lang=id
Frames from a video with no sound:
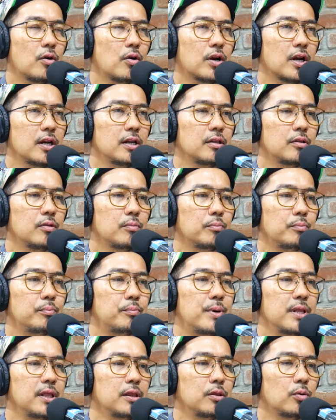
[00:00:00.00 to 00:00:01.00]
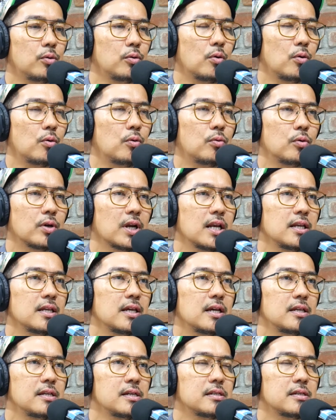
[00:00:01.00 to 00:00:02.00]
koran itu bentuk
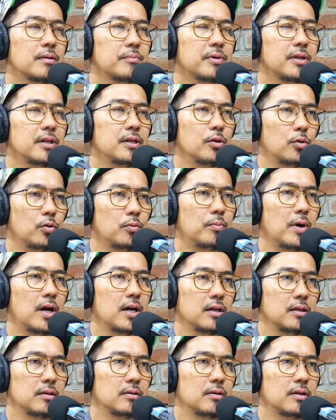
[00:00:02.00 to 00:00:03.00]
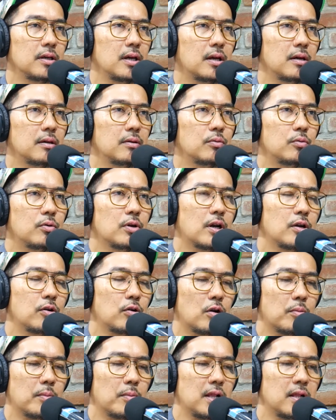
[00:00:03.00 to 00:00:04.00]
ukurannya aja sampai dirubah gitu. Yang ukuran
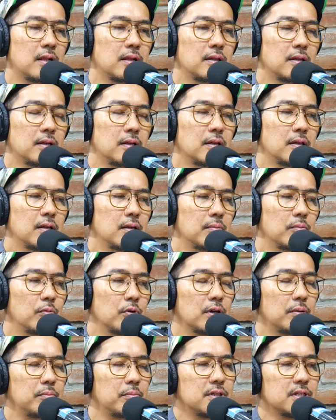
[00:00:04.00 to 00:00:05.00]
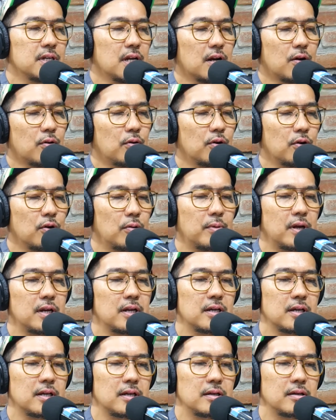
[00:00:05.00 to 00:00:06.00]
normal mungkin bicara kolom
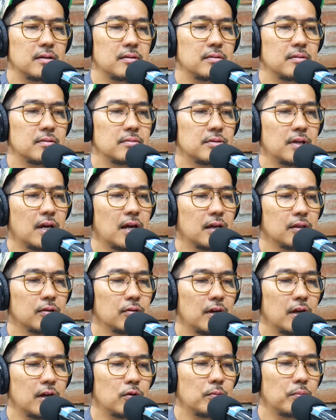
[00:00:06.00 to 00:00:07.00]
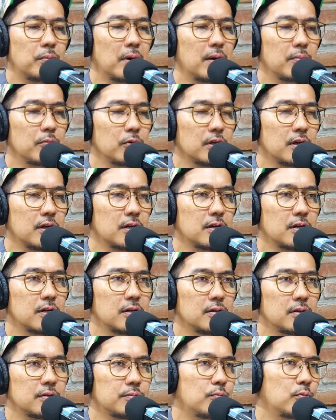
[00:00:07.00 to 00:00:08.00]
ada saya nggak tahu ya lupa mungkin ada
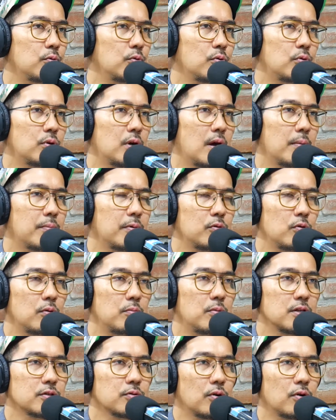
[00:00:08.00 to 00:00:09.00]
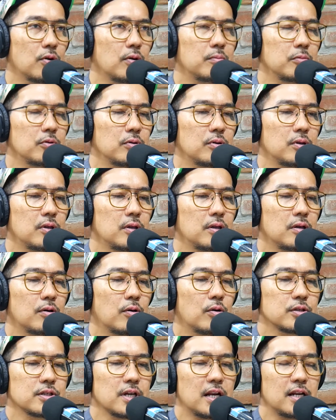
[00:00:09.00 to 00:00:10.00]
10 apa 12 hmm. kolom tuh
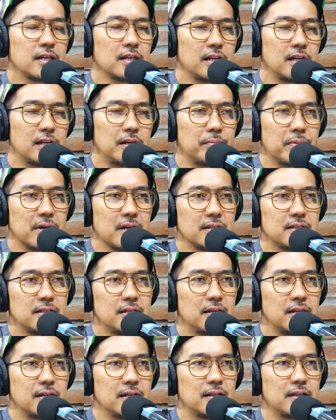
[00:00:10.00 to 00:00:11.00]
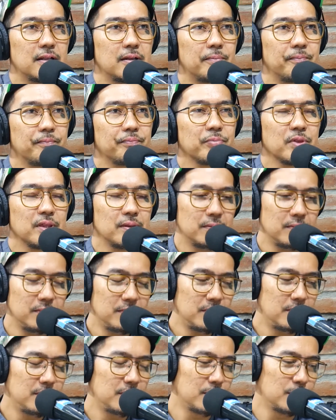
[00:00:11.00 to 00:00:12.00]
kok sekarang jadi diperkecil
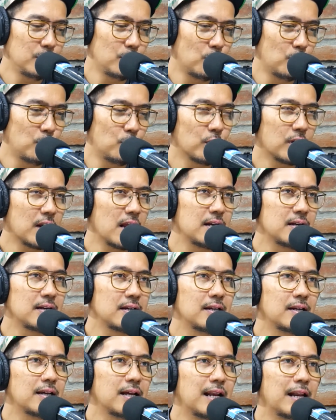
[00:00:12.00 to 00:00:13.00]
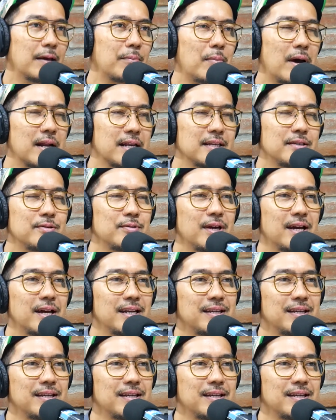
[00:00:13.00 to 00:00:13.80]
ukuran lebarnya juga